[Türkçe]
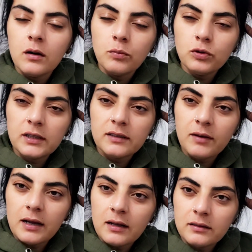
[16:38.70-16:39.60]
Bu dedi
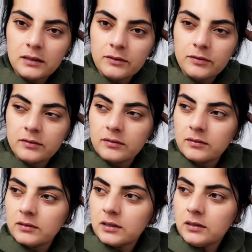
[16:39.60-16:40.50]
bayağı...
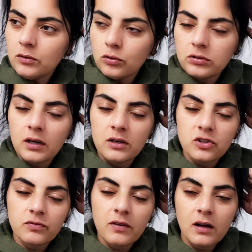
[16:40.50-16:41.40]
Ha? Otur
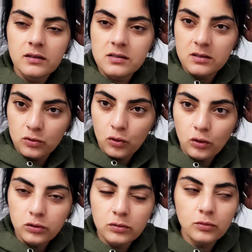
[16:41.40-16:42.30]
anneciğim. Vadesini
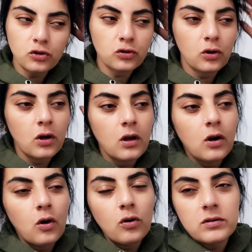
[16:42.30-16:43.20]
doldurmuş.
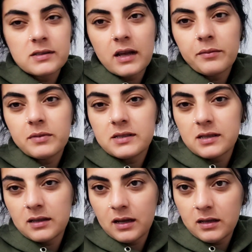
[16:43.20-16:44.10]
O yüzden biz
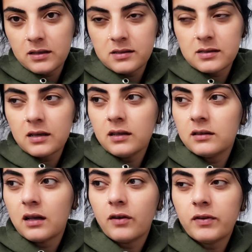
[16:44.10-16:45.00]
dedi en iyisi
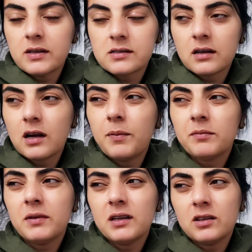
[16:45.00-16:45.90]
daha fazla
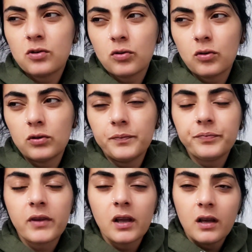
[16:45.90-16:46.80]
kapatmana gerek yok oğlum.
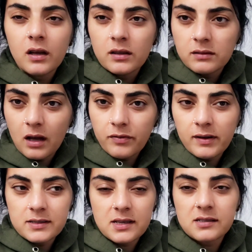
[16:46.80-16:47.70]
Daha
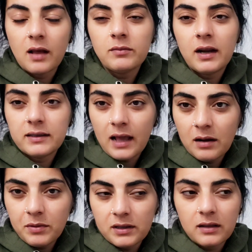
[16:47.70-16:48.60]
fazla zamlar
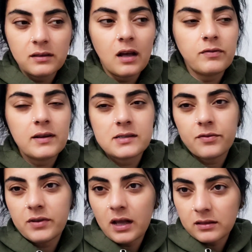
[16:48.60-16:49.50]
gelmeden, daha fazla
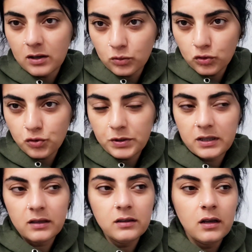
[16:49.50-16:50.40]
fiyatlar
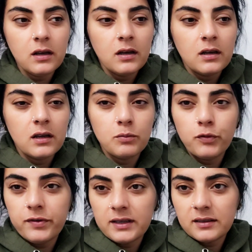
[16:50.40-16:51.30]
uçmadan e, bu
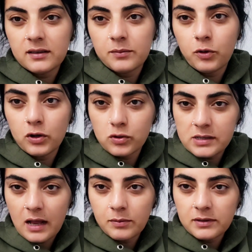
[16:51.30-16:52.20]
fiyata da böyle
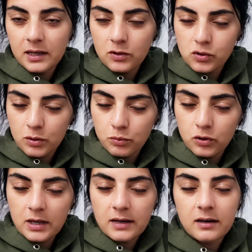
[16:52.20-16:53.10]
güzel bir televizyon,
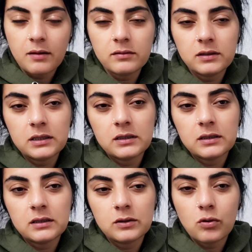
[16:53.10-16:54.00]
büyük ekran,
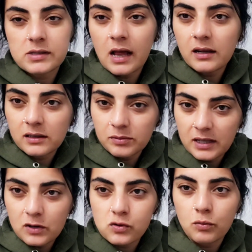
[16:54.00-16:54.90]
e, özellikle bir
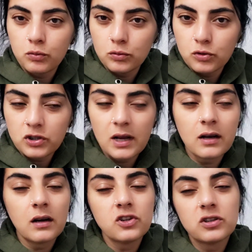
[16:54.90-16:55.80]
televizyon bulmuşken
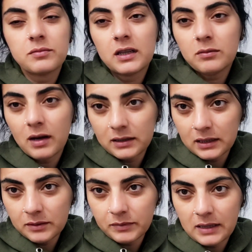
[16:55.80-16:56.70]
kaçırmayalım,
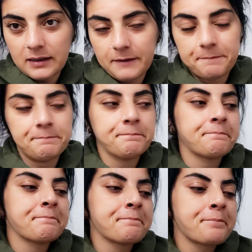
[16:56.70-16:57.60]
alalım dedi.
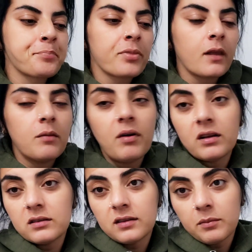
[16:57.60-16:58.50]
Ben
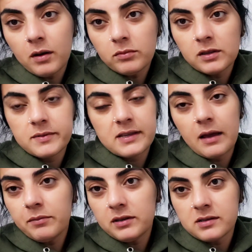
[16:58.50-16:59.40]
de tamam dedim
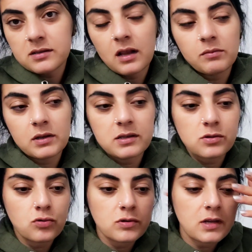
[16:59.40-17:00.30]
sen bilirsin almak
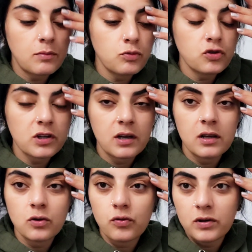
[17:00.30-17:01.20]
istiyorsan,
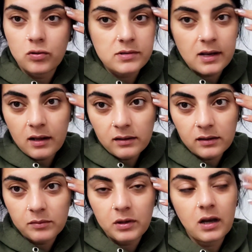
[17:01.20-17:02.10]
bütçene güveniyorsan al
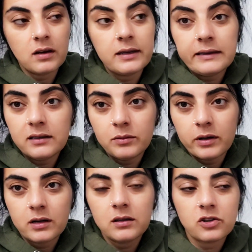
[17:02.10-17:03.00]
dedim yani. Ne diyeyim
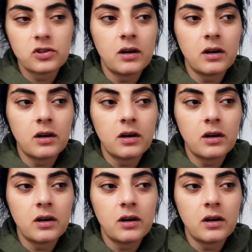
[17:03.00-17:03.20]
arkadaşlar?